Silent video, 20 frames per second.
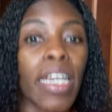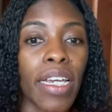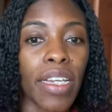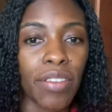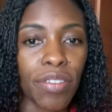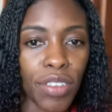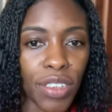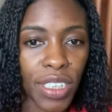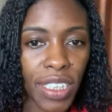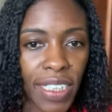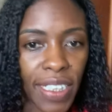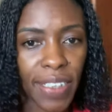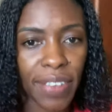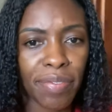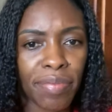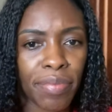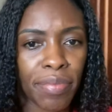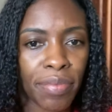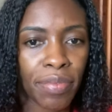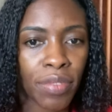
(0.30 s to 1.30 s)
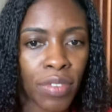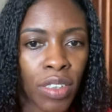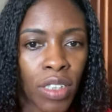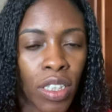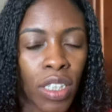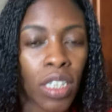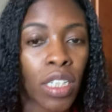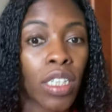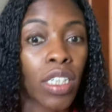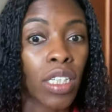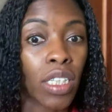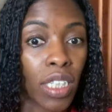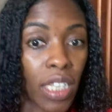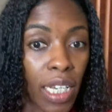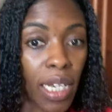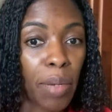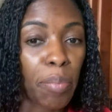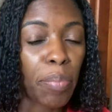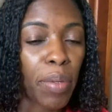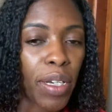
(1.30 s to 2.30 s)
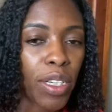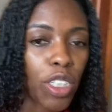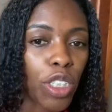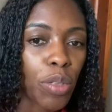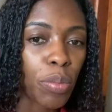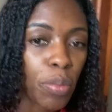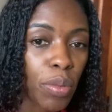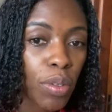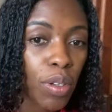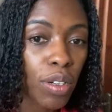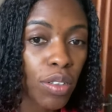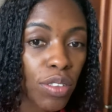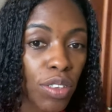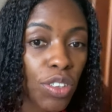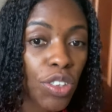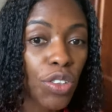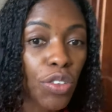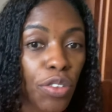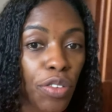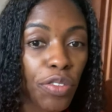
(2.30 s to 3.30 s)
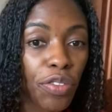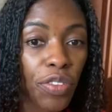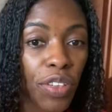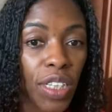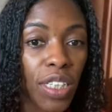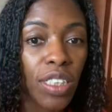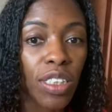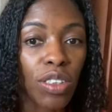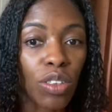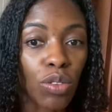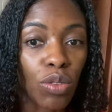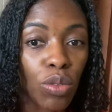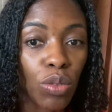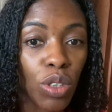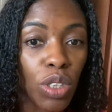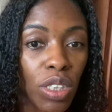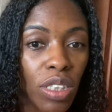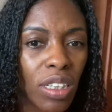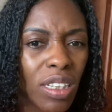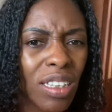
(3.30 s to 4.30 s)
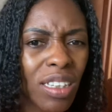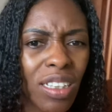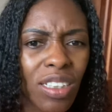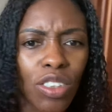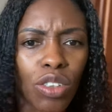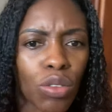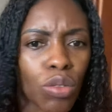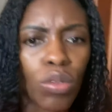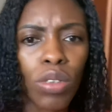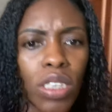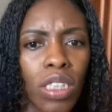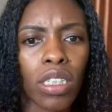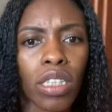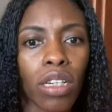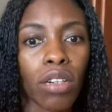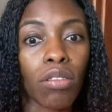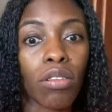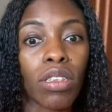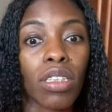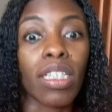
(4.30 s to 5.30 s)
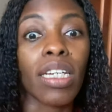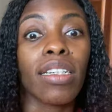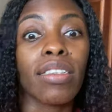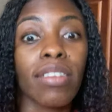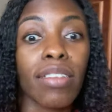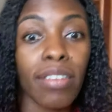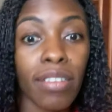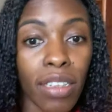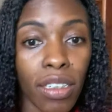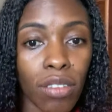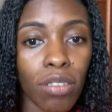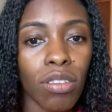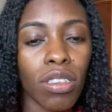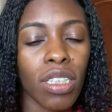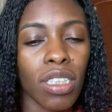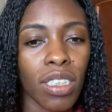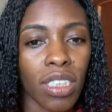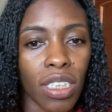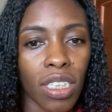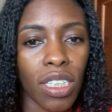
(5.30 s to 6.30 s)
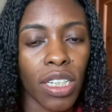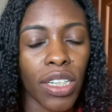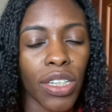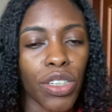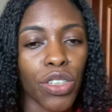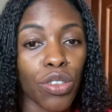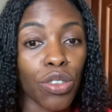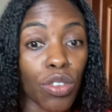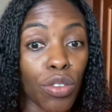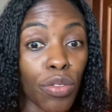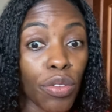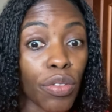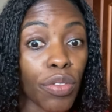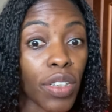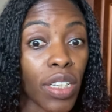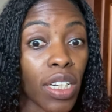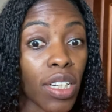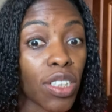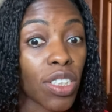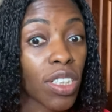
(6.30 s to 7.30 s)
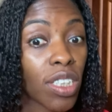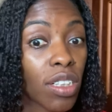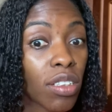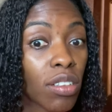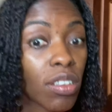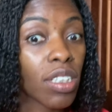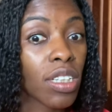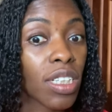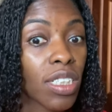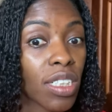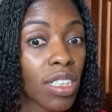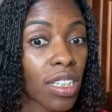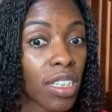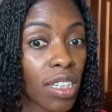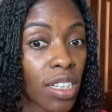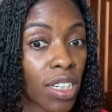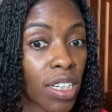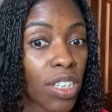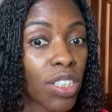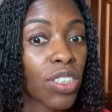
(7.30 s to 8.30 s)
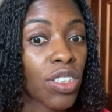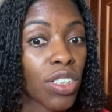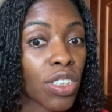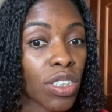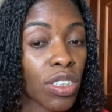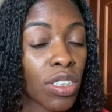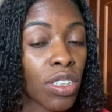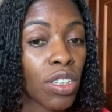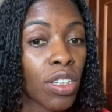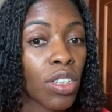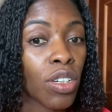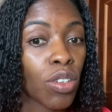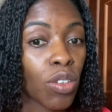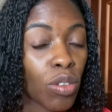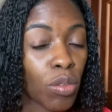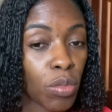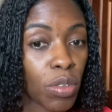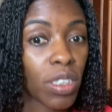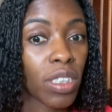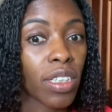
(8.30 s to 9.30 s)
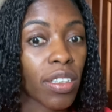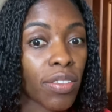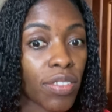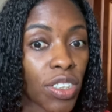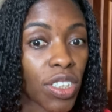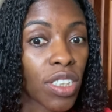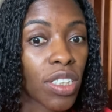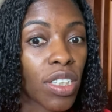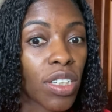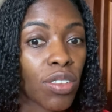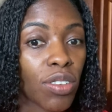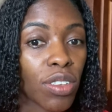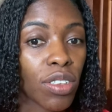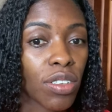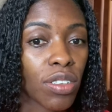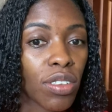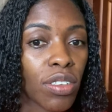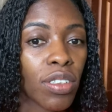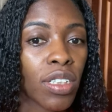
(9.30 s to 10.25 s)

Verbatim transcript: você. De repente, por causa de ofensa ou de tantas coisas que acontecem dentro das igrejas, hoje eu vou falar de dentro das igrejas, como servo de Deus,